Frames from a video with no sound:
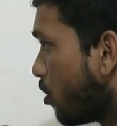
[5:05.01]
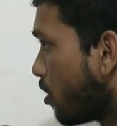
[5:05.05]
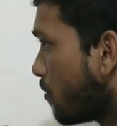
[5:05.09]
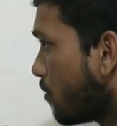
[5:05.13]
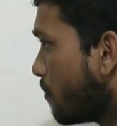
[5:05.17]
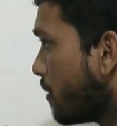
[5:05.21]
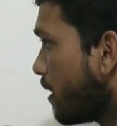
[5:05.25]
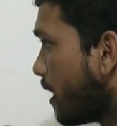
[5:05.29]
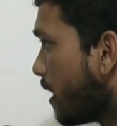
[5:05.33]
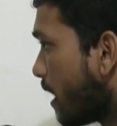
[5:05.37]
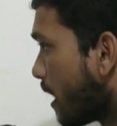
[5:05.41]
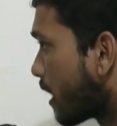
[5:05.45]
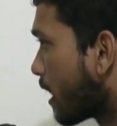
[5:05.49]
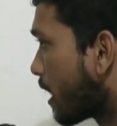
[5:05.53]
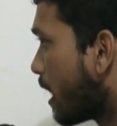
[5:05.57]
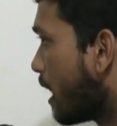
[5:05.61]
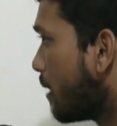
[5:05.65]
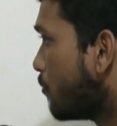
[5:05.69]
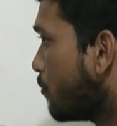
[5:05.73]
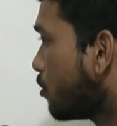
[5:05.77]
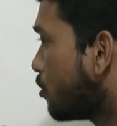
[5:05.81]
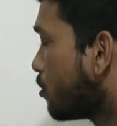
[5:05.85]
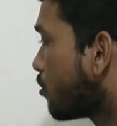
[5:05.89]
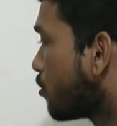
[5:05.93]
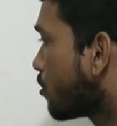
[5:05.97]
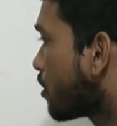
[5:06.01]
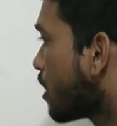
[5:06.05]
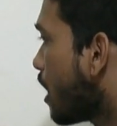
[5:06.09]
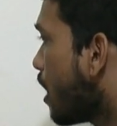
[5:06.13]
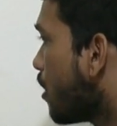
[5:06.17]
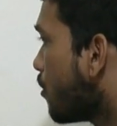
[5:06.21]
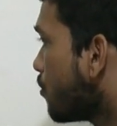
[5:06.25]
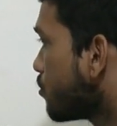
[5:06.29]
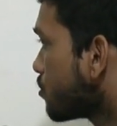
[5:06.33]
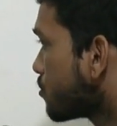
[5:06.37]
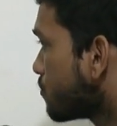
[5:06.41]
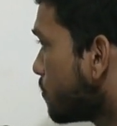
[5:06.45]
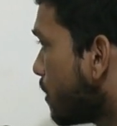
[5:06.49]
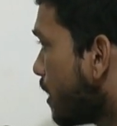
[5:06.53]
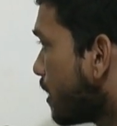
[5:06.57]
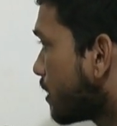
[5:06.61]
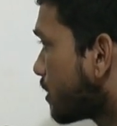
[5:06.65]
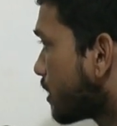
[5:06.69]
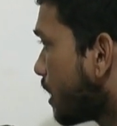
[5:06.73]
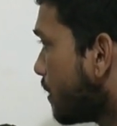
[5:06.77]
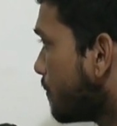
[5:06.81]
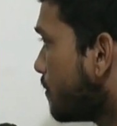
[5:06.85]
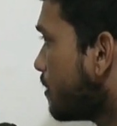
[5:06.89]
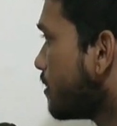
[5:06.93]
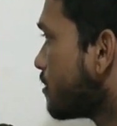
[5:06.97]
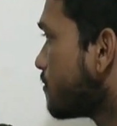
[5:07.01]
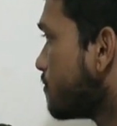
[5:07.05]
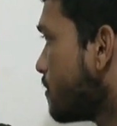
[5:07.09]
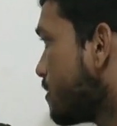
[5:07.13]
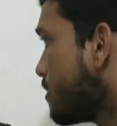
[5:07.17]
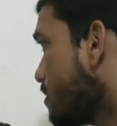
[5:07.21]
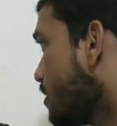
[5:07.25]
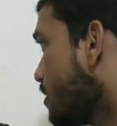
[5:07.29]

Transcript: दौर में नाकाम हुई तो क्या उस बात का भी इसमें